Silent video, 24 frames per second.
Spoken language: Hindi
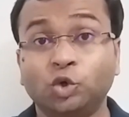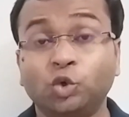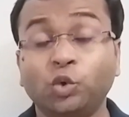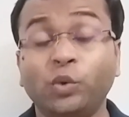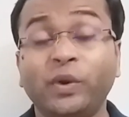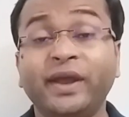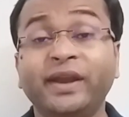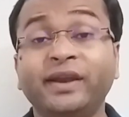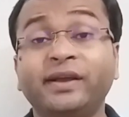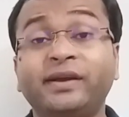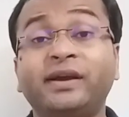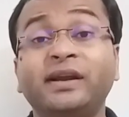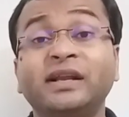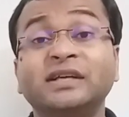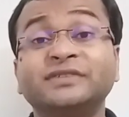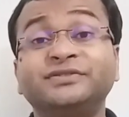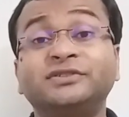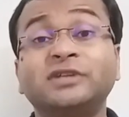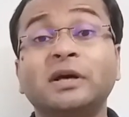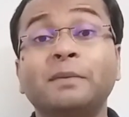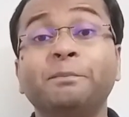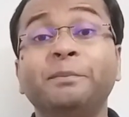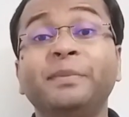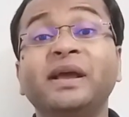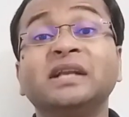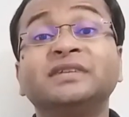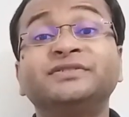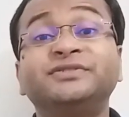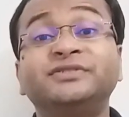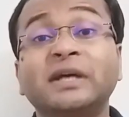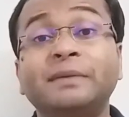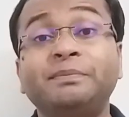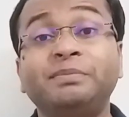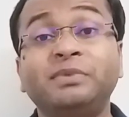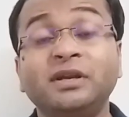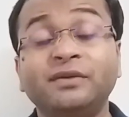टू इंक्रीज द मिल्क
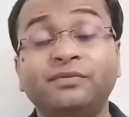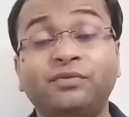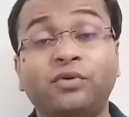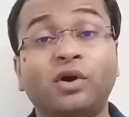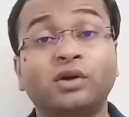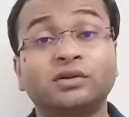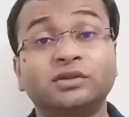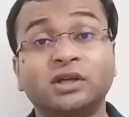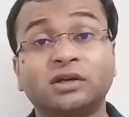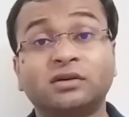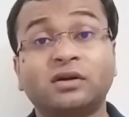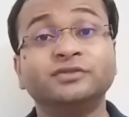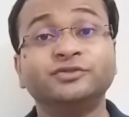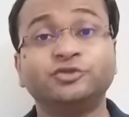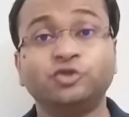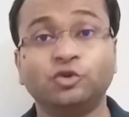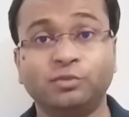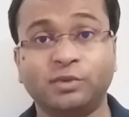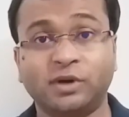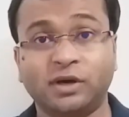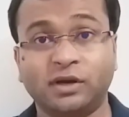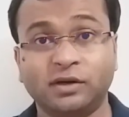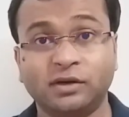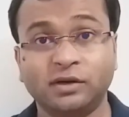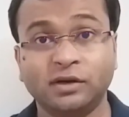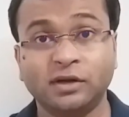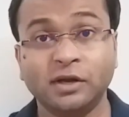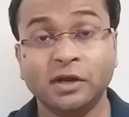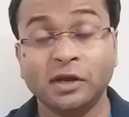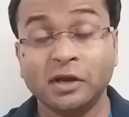सेफ्टी फॉर द कंज्यूमर